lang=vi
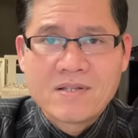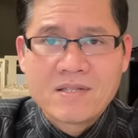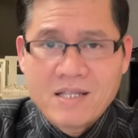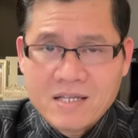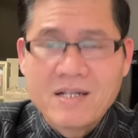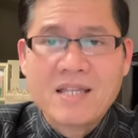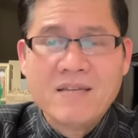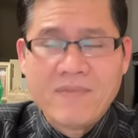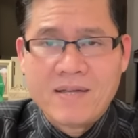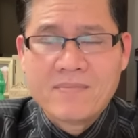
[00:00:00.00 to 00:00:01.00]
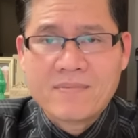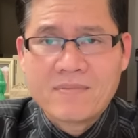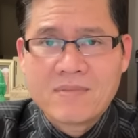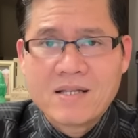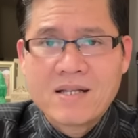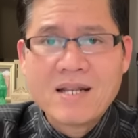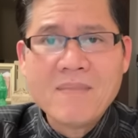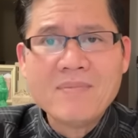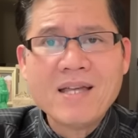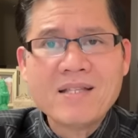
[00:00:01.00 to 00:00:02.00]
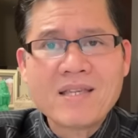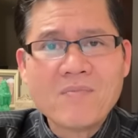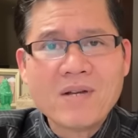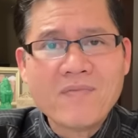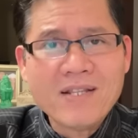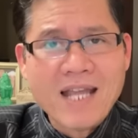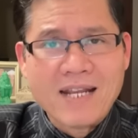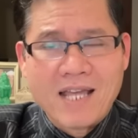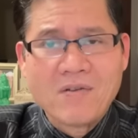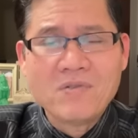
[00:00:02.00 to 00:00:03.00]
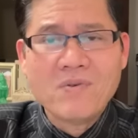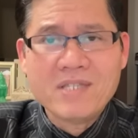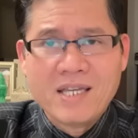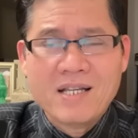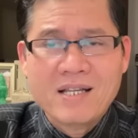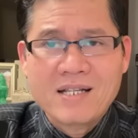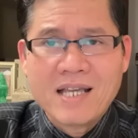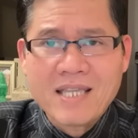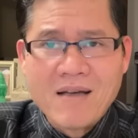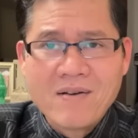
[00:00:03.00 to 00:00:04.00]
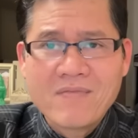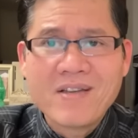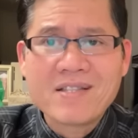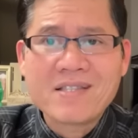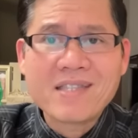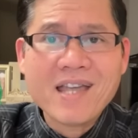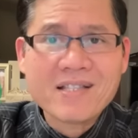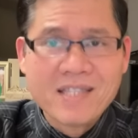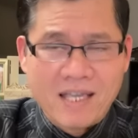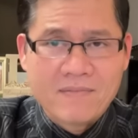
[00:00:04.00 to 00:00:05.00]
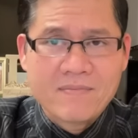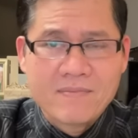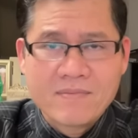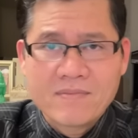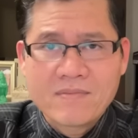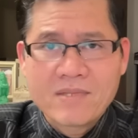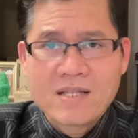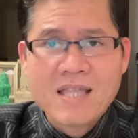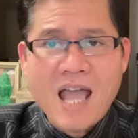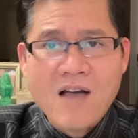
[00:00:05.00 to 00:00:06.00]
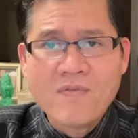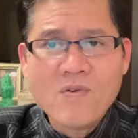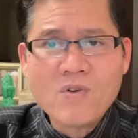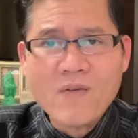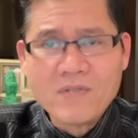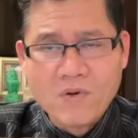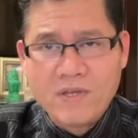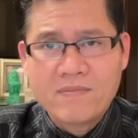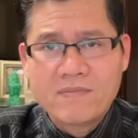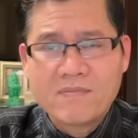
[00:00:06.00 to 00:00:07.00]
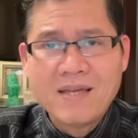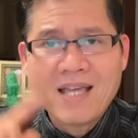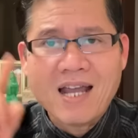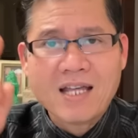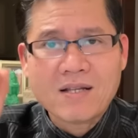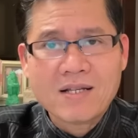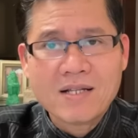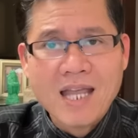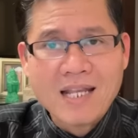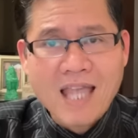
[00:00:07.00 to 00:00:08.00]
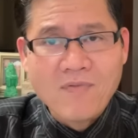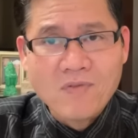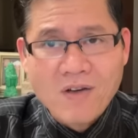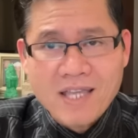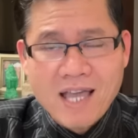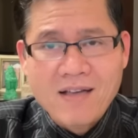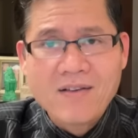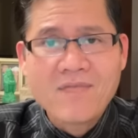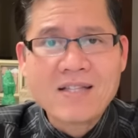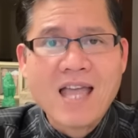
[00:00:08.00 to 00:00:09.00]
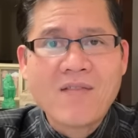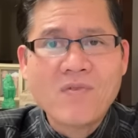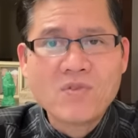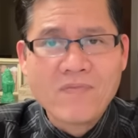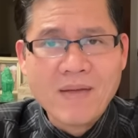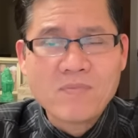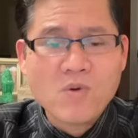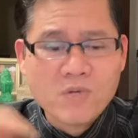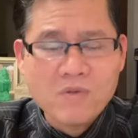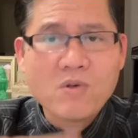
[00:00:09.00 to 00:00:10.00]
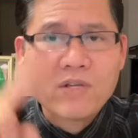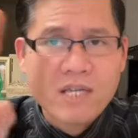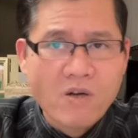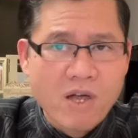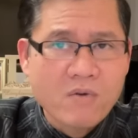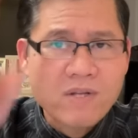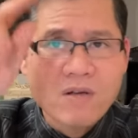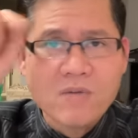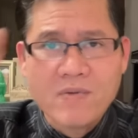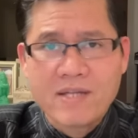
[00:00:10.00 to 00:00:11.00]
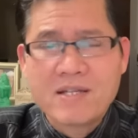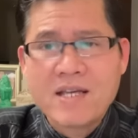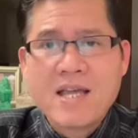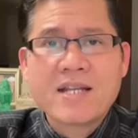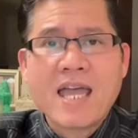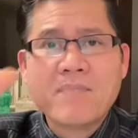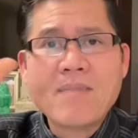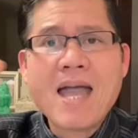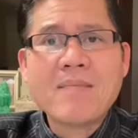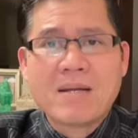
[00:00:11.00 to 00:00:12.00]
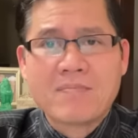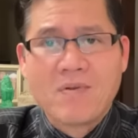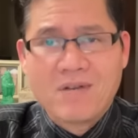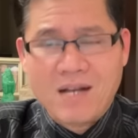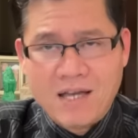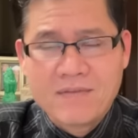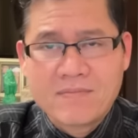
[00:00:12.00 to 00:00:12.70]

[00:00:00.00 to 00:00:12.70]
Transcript: thật sự là như vậy đâm nên trong cái vấn đề này cô chú anh chị là sao vì tiết tiền Thảo Vũ nói với tôi bây giờ là đây là Thảo Vũ nói nha và Thảo Vũ cho phép chút xíu tôi sẽ gọi Nguyễn Ngọc Như Quỳnh để ba mặt một lời